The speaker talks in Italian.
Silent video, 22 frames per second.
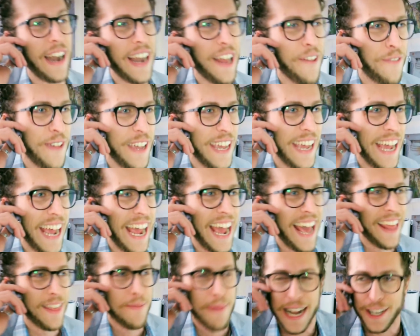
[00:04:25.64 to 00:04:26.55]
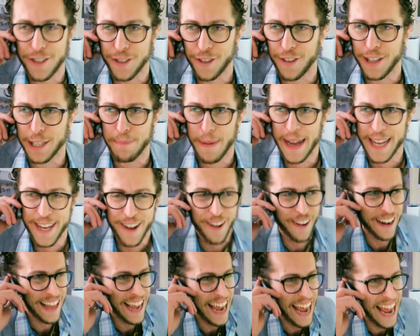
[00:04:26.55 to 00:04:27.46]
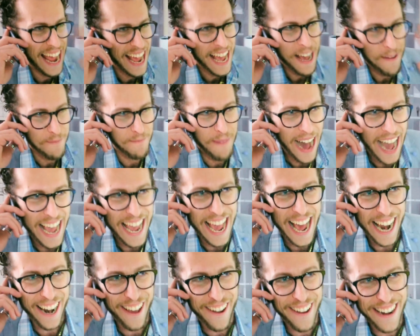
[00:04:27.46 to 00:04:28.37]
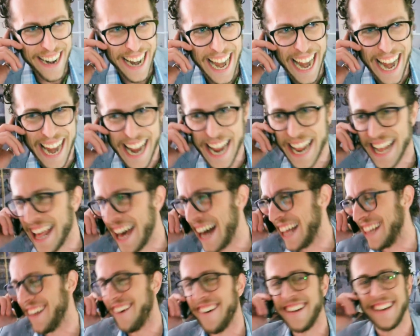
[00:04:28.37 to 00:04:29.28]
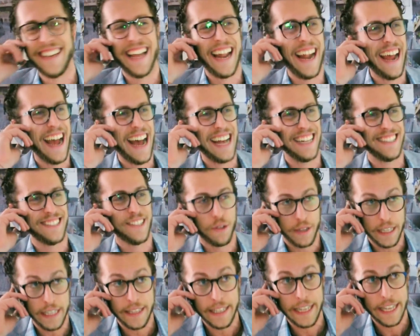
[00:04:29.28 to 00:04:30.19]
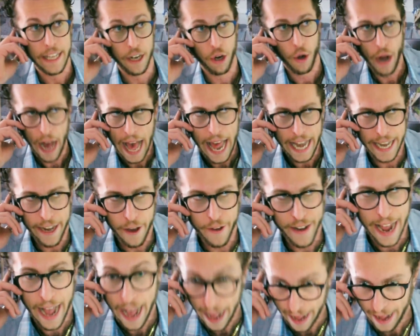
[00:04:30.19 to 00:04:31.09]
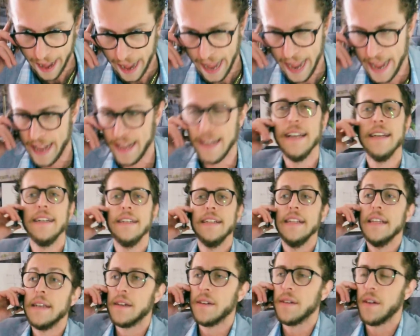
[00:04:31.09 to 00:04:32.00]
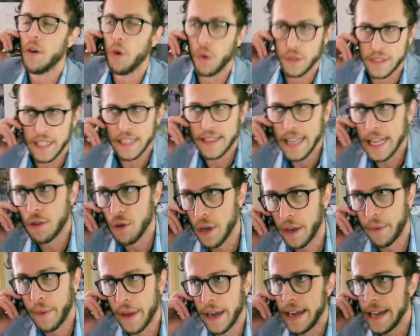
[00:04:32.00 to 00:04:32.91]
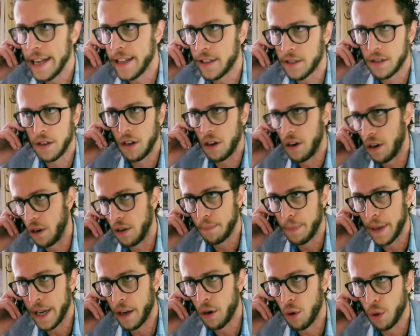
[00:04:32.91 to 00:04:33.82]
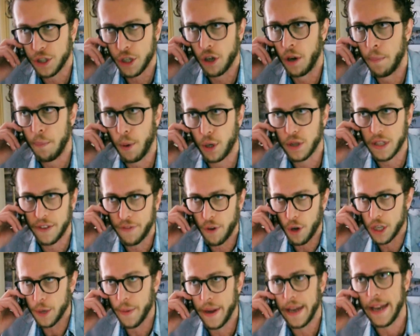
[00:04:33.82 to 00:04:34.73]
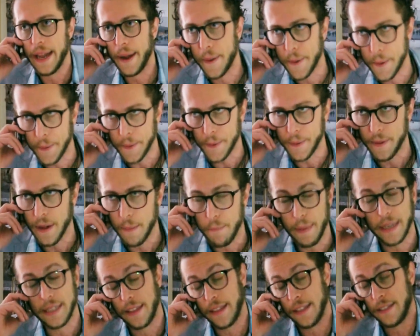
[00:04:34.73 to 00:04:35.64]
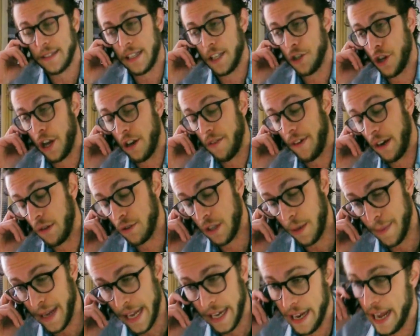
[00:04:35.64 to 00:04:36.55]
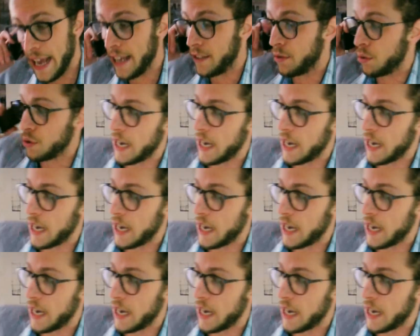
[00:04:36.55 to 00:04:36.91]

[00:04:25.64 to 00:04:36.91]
le fie, eh! Cacciano le spagnole, eh! Maialone! Madonna ragazzi, oh, te diglielo. Allora, eh! Oh, sta attento che quelle lì sono pericolose, il portafoglio, quelle shh, parte destra di Genova lo sa bene. Eh, scusa